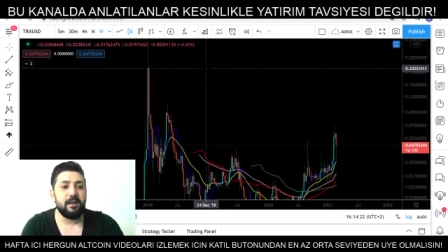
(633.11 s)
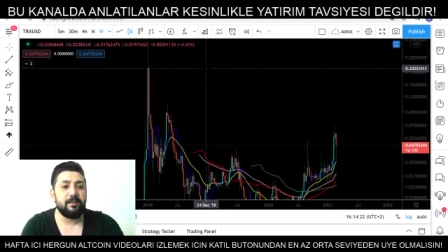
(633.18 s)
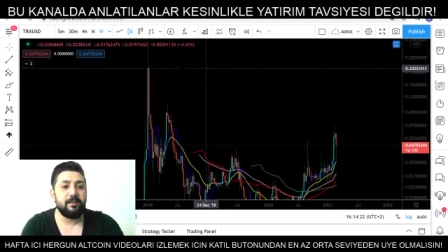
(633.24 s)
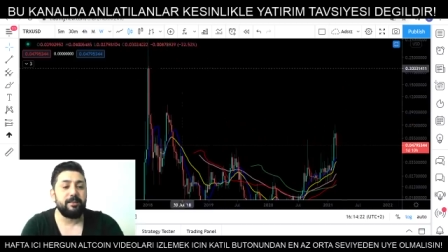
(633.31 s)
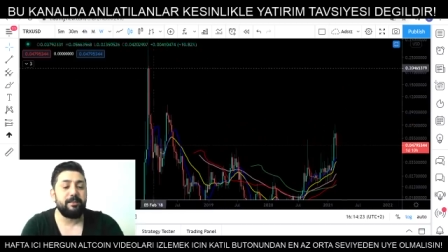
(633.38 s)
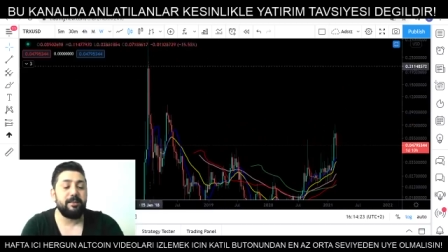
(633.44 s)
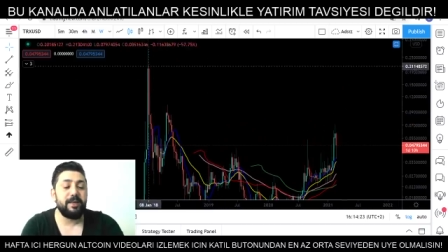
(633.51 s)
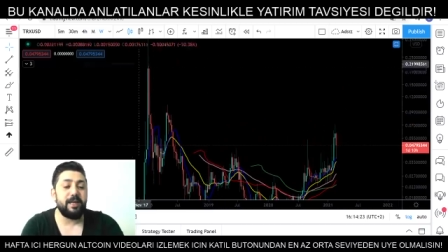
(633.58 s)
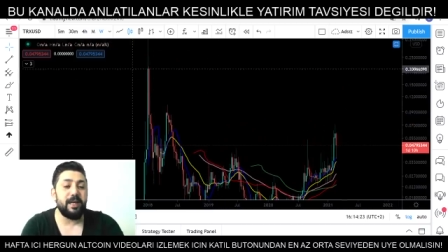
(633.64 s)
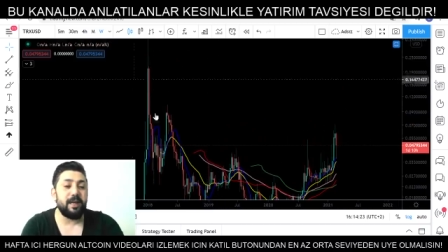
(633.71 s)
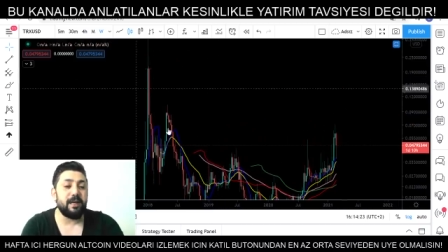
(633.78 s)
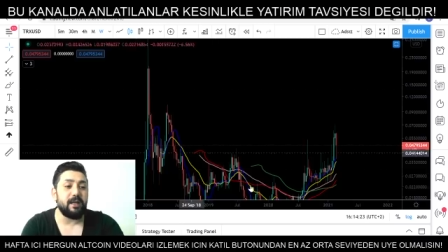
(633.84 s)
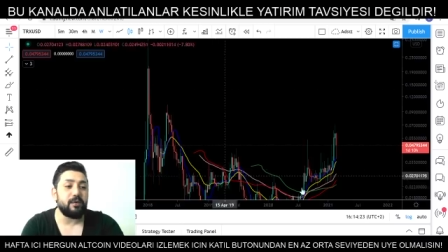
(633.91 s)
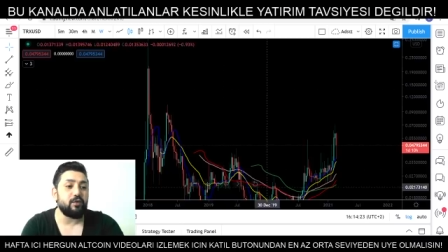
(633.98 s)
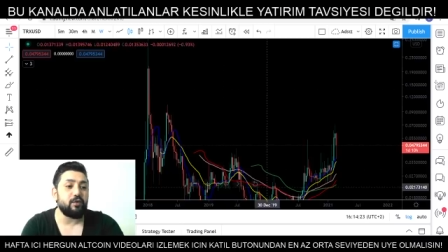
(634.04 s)
bir
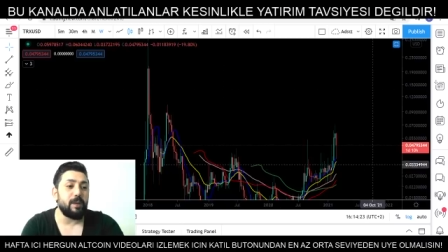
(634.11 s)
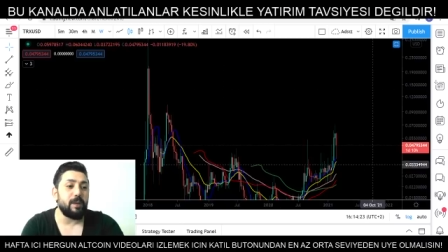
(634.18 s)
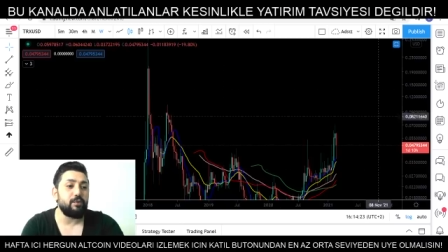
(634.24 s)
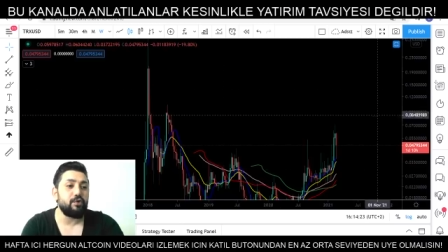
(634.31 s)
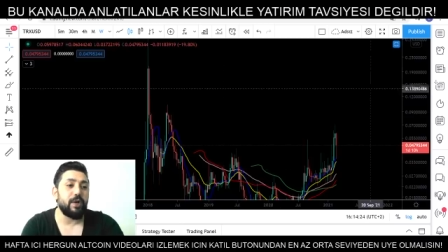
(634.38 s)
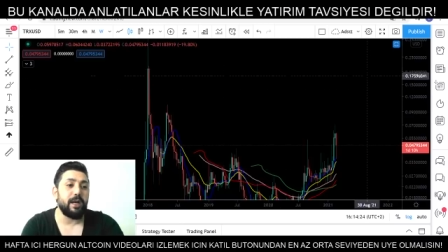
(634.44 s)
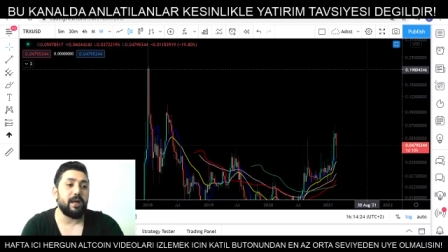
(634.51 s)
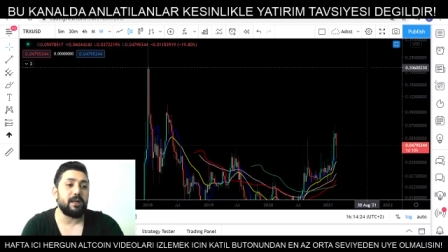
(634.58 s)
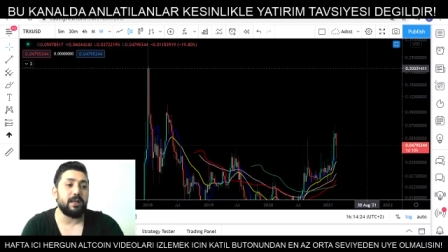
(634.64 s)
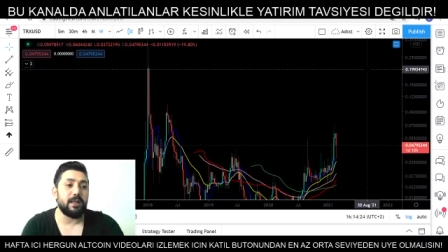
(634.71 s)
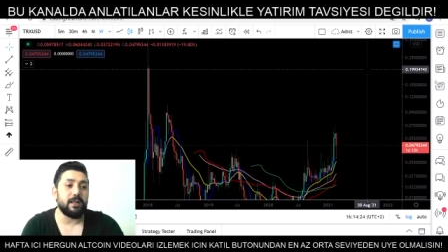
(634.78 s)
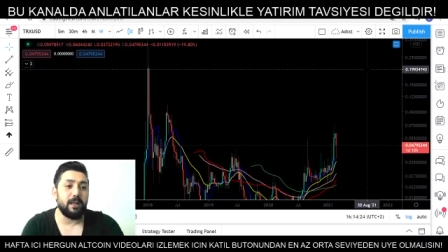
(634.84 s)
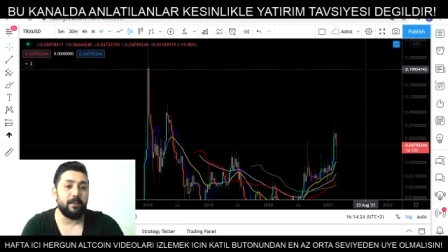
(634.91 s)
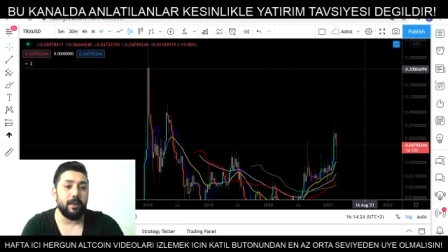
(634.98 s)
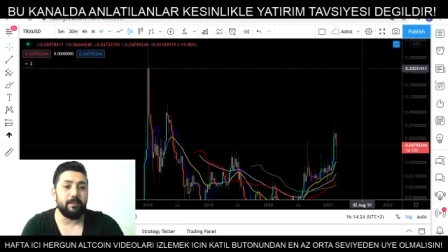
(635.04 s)
yerden sonra bu
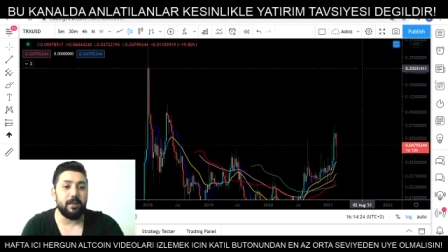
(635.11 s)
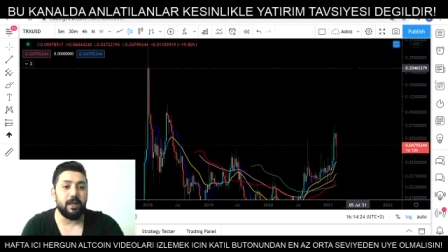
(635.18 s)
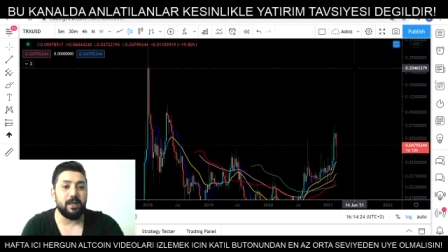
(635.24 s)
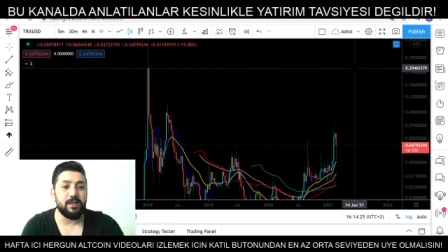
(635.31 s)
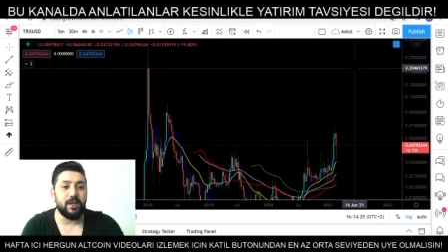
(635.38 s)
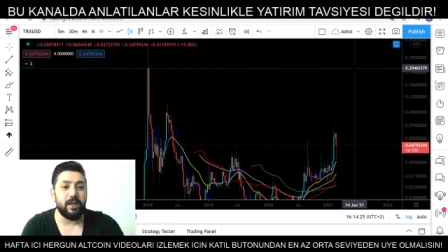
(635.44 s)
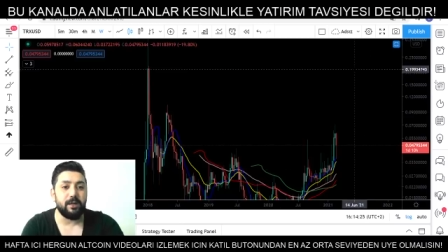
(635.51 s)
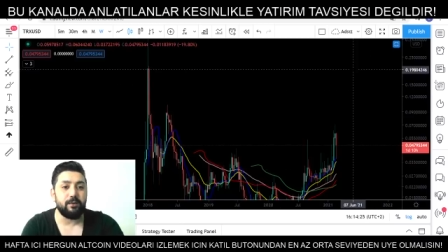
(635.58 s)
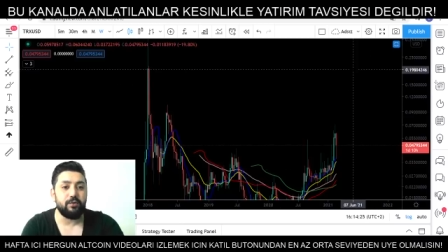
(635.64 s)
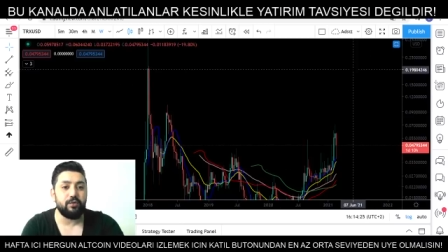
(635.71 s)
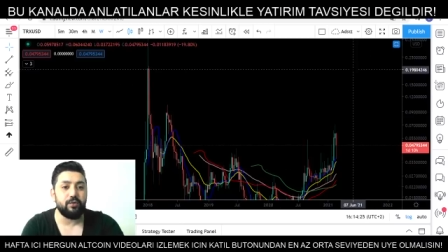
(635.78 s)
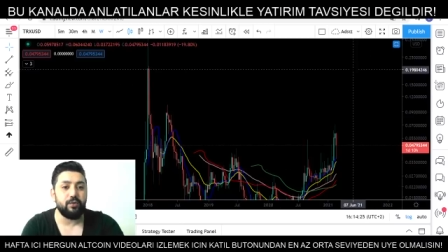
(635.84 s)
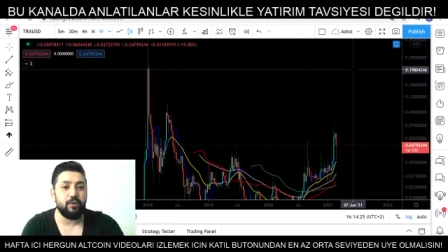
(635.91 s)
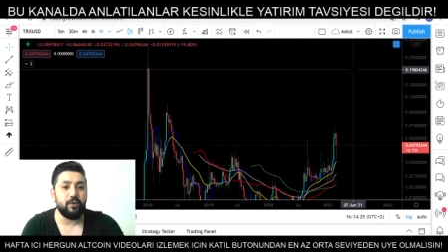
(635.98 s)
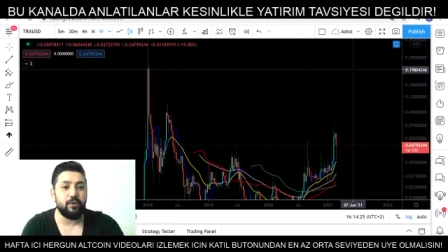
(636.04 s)
çanakta tamamlanacağını
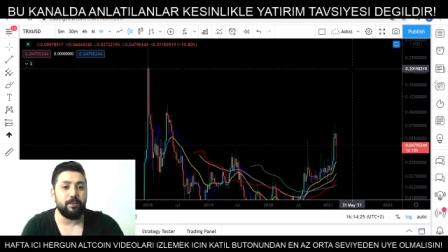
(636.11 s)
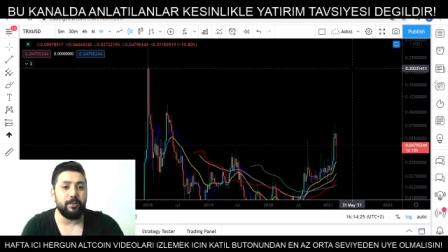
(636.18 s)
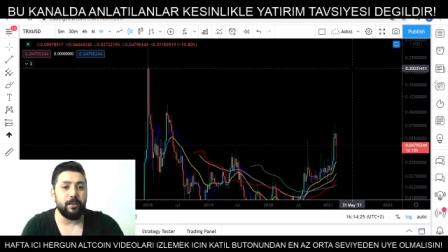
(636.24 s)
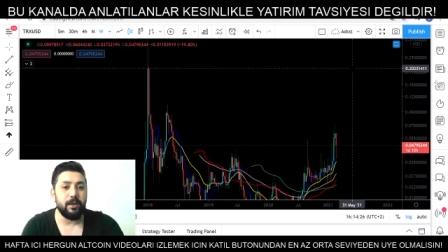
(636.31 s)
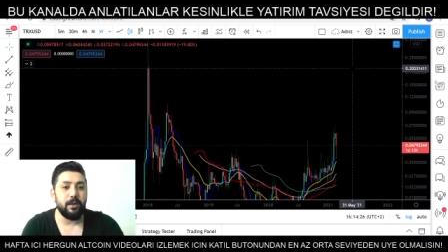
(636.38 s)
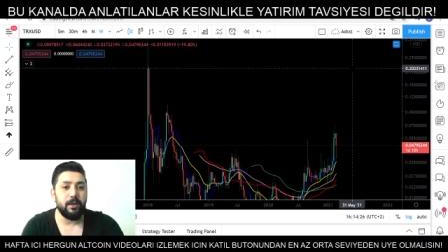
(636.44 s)
düşünüyorum.